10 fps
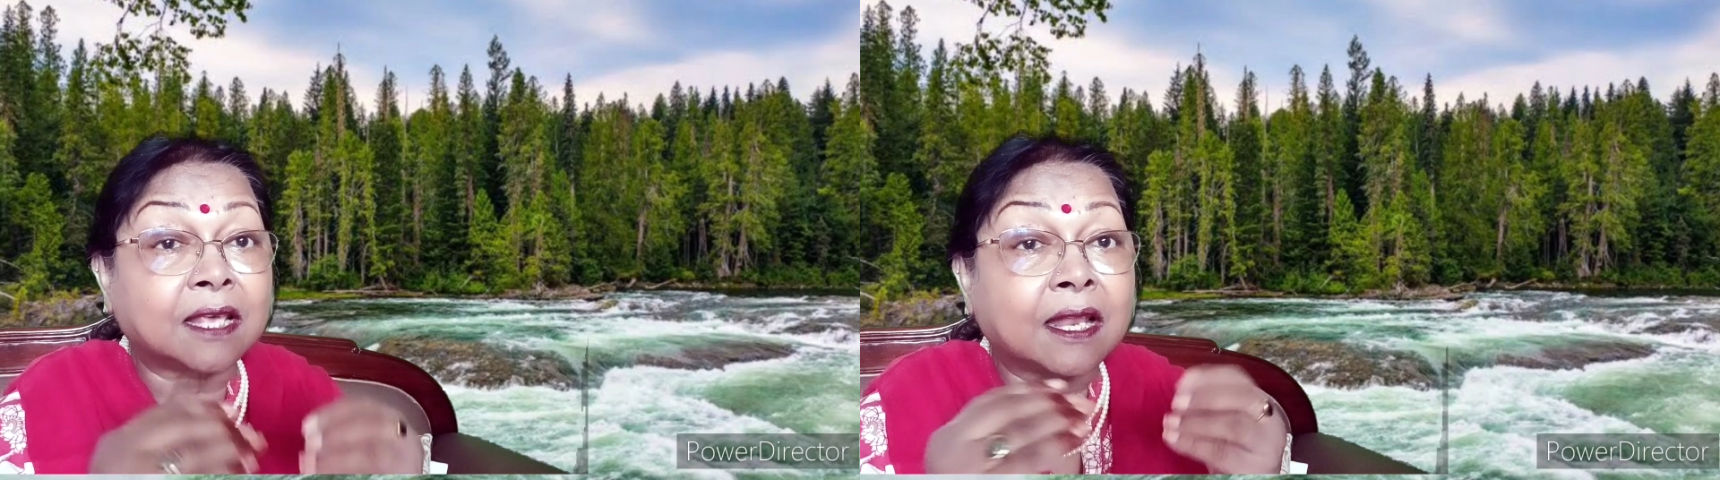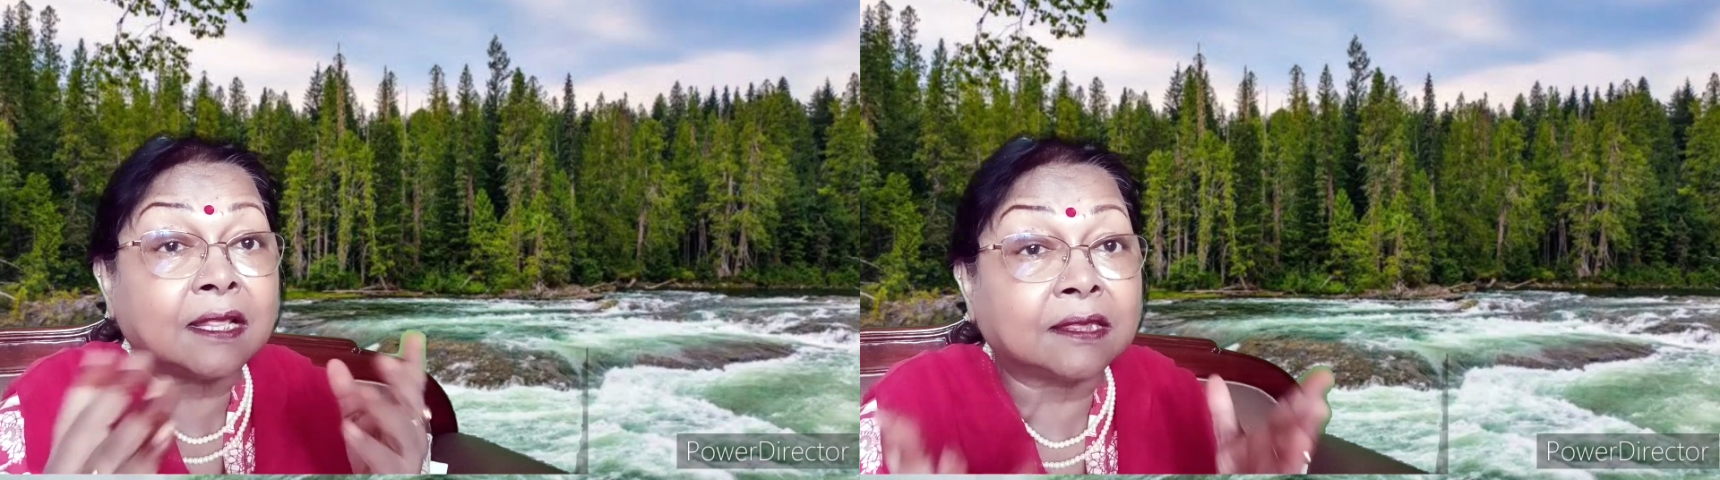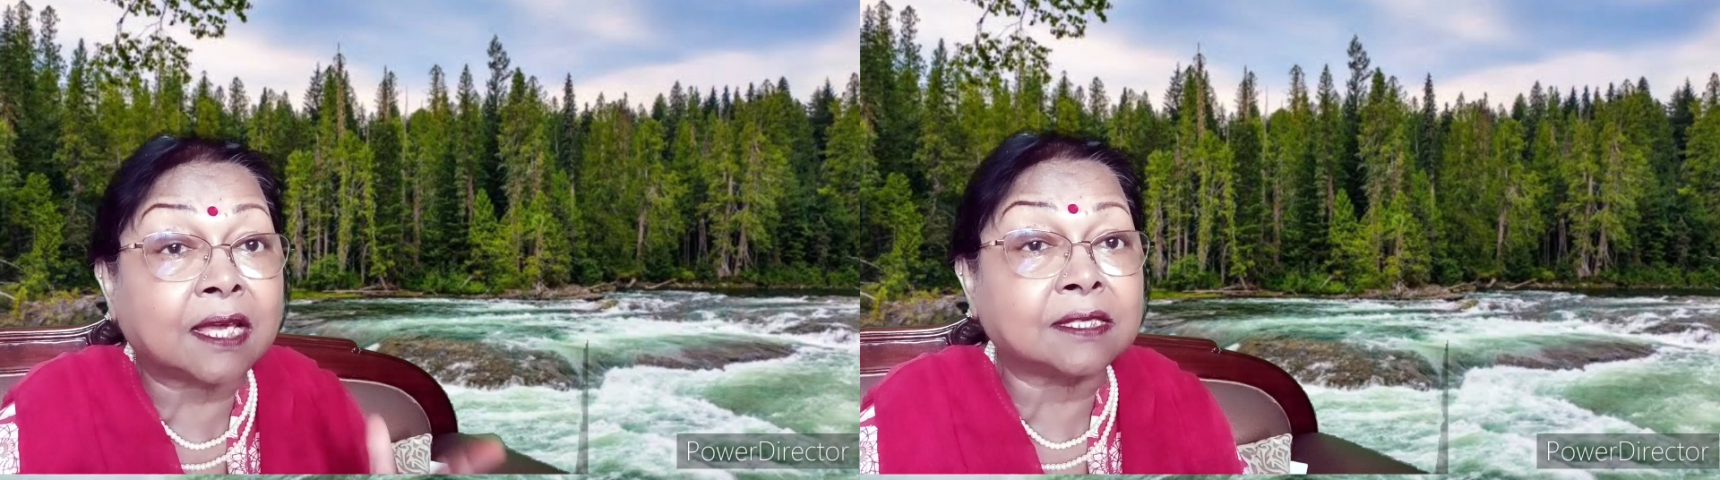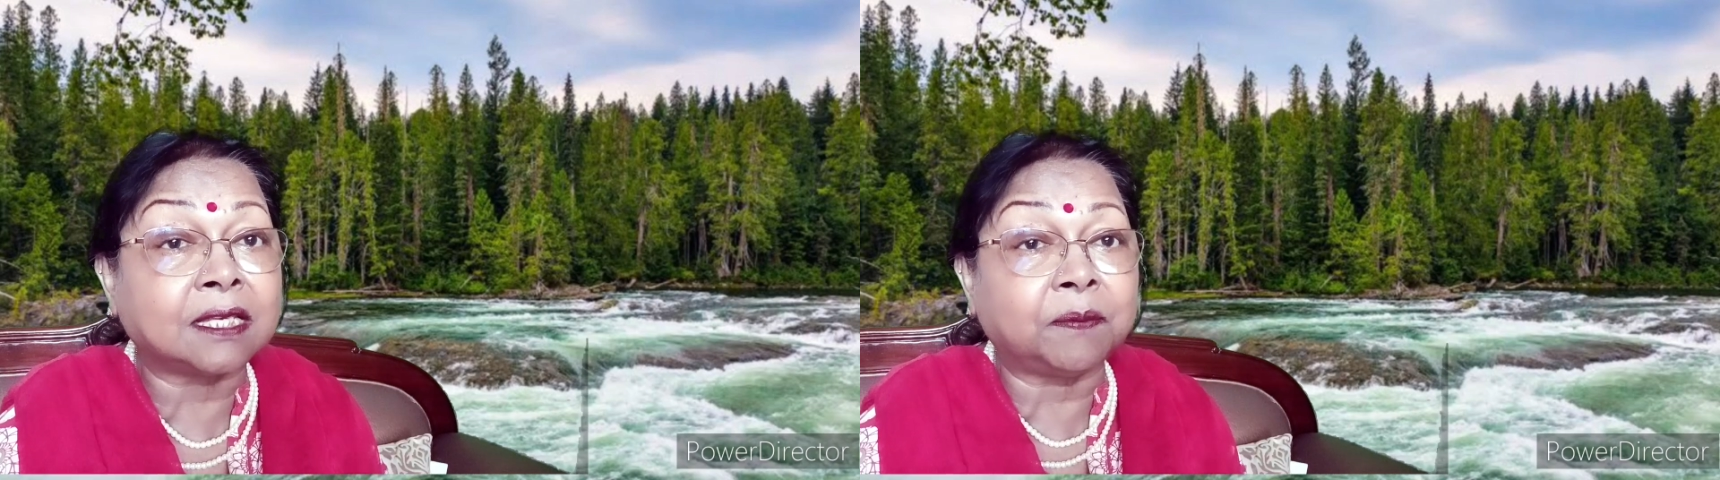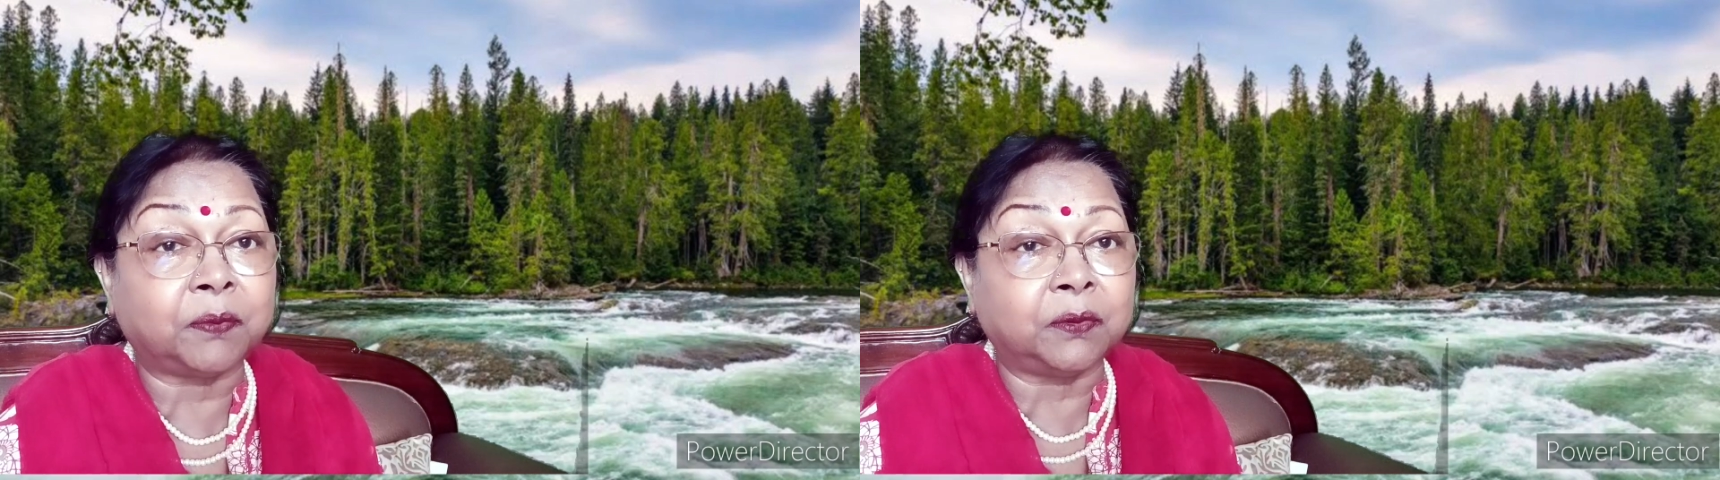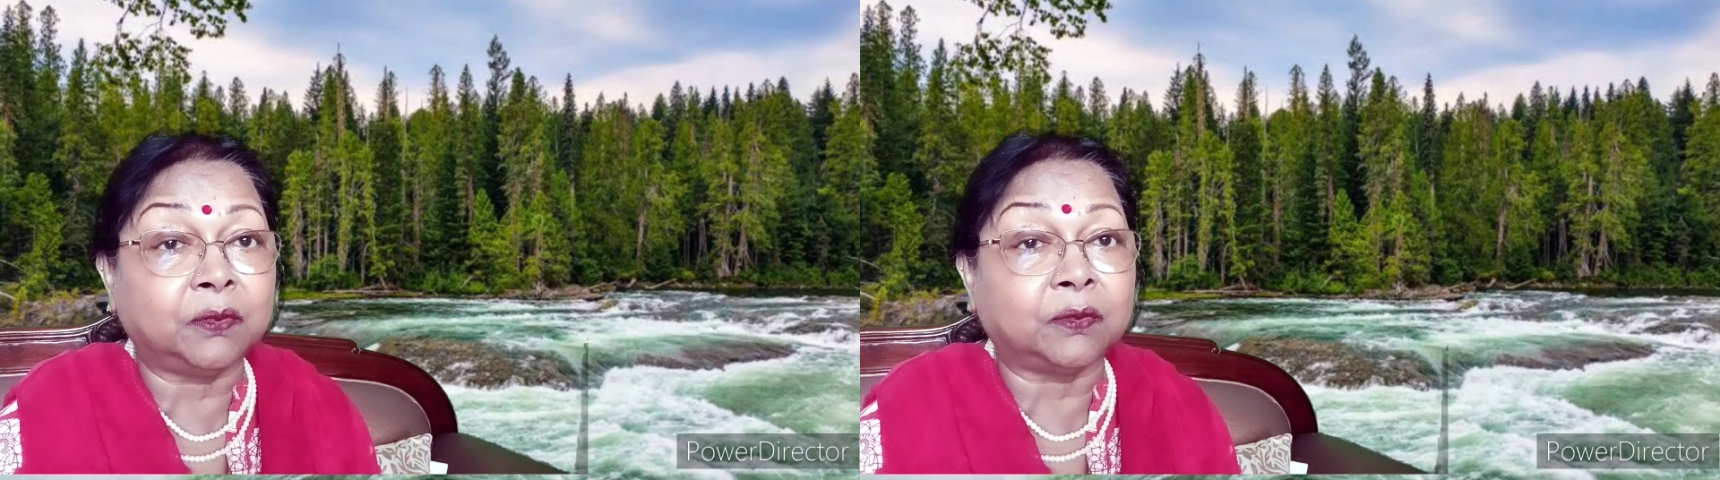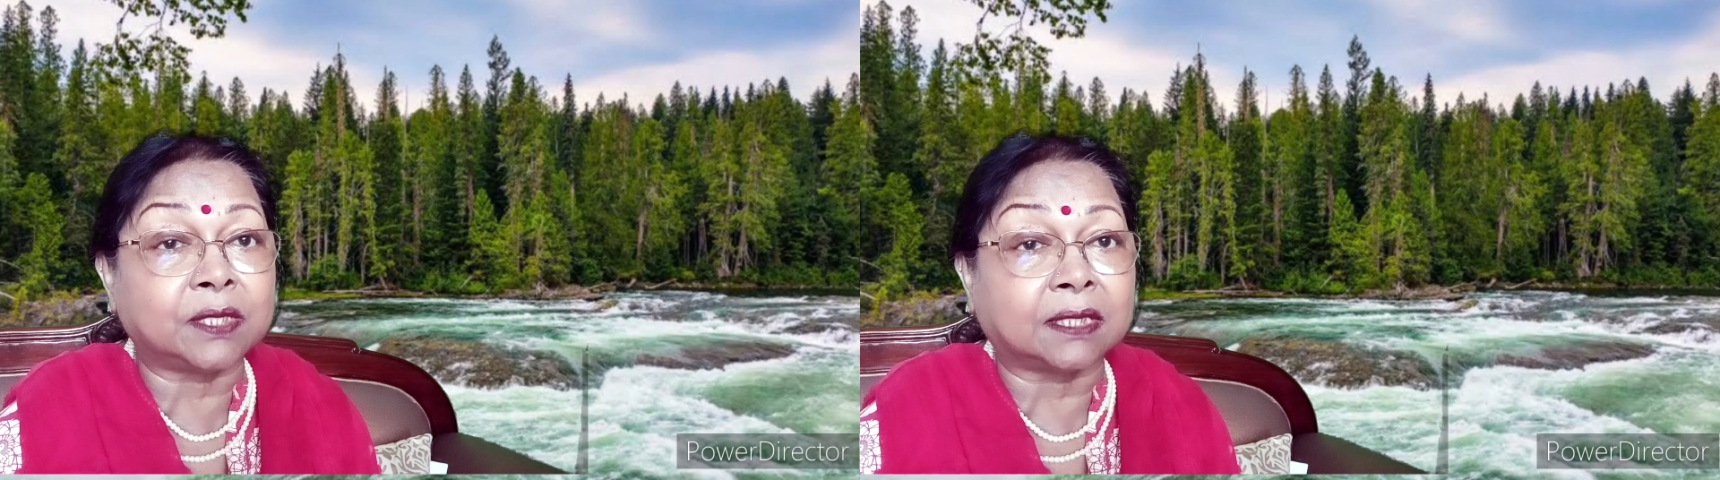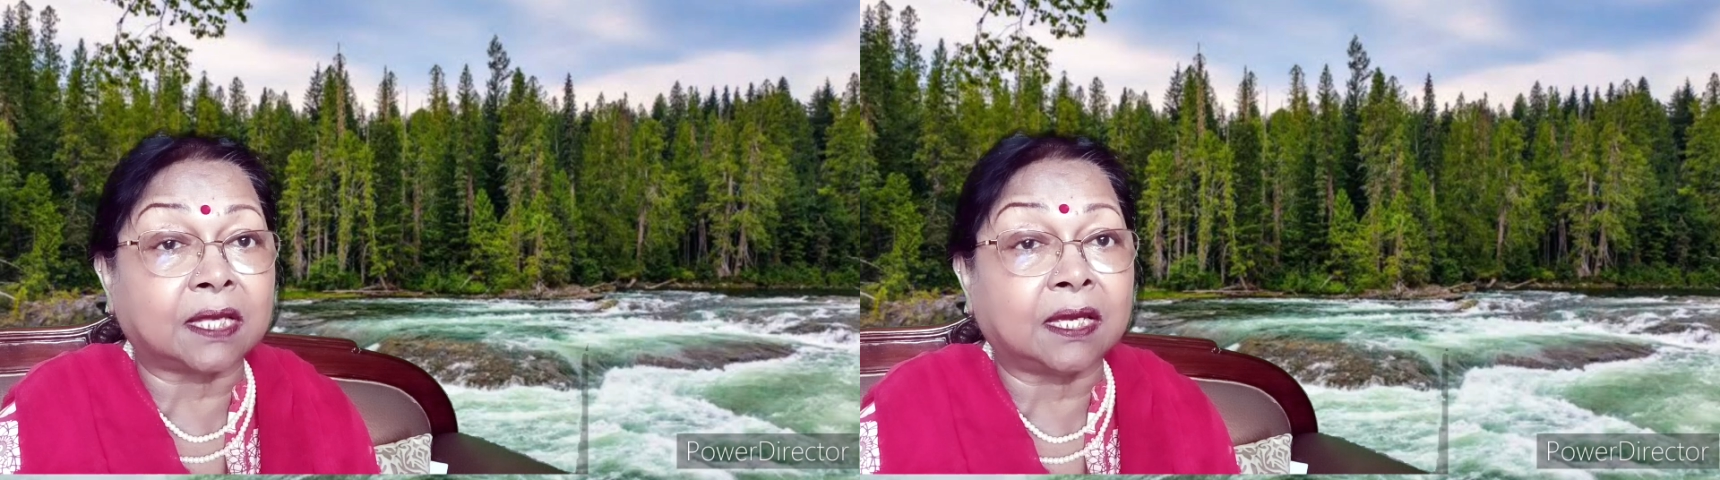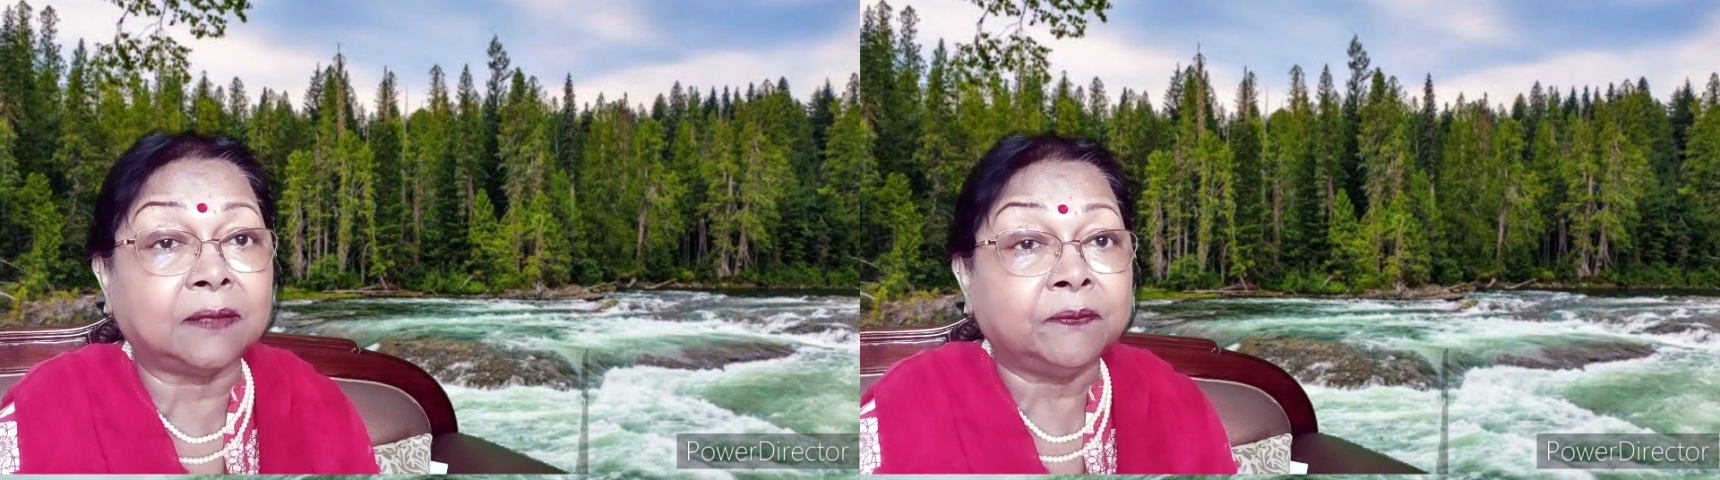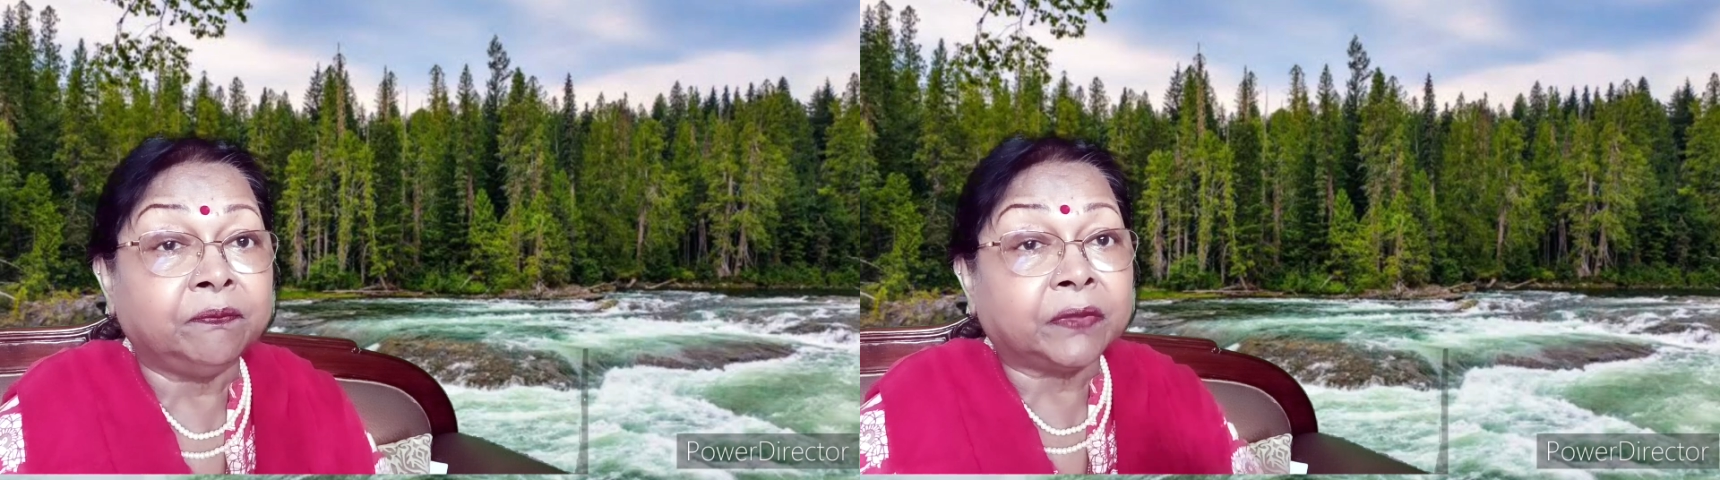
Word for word: सरलता से पूर्ण हो जाता है